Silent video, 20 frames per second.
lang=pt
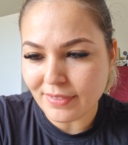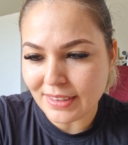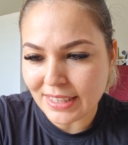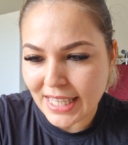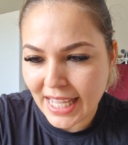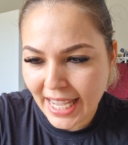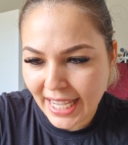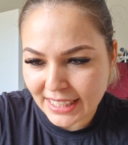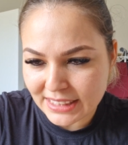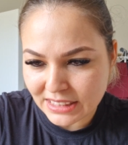
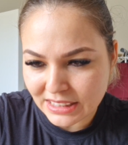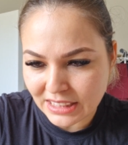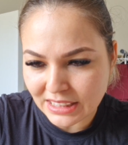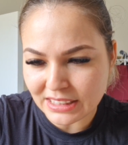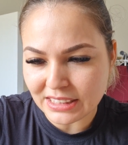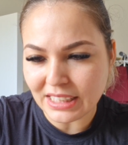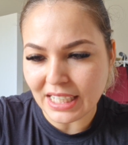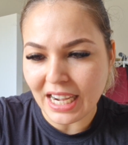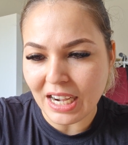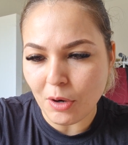
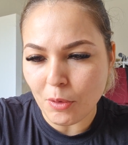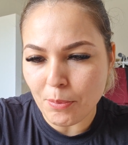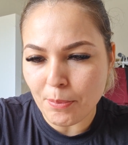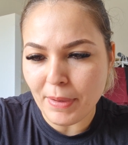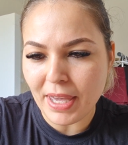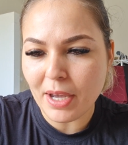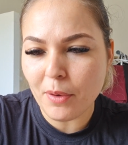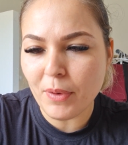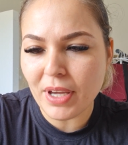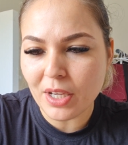Desces ao
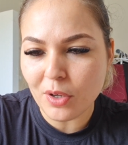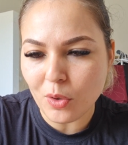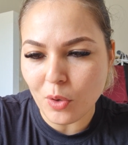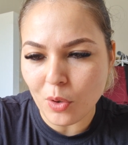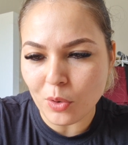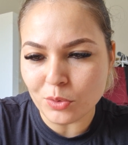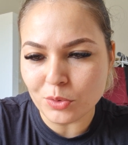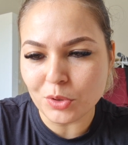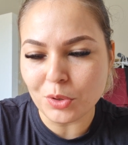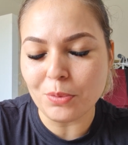meu
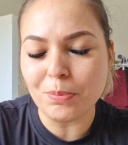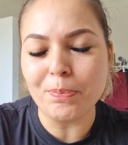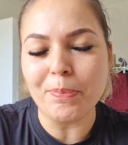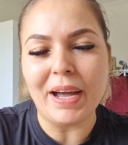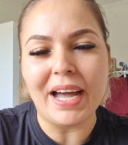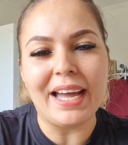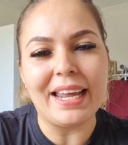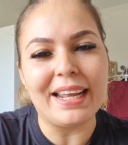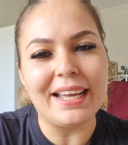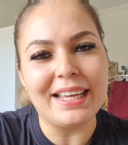encontro
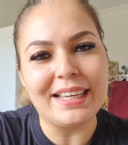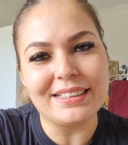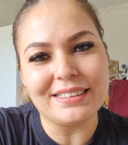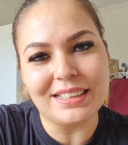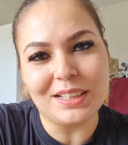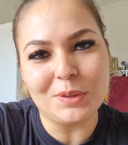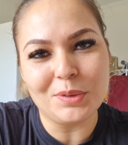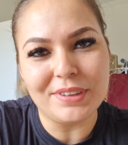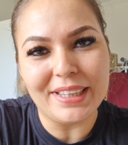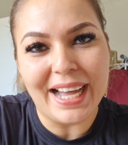para
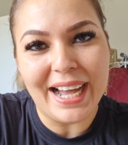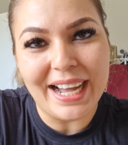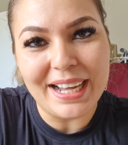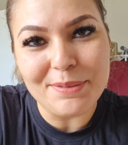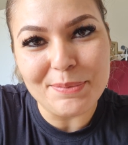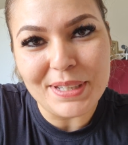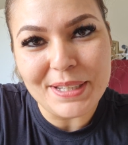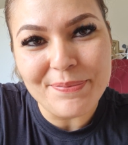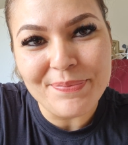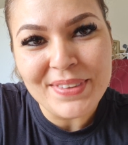
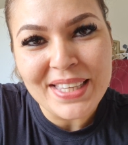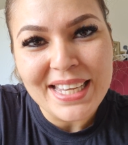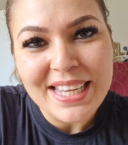exaltar-me.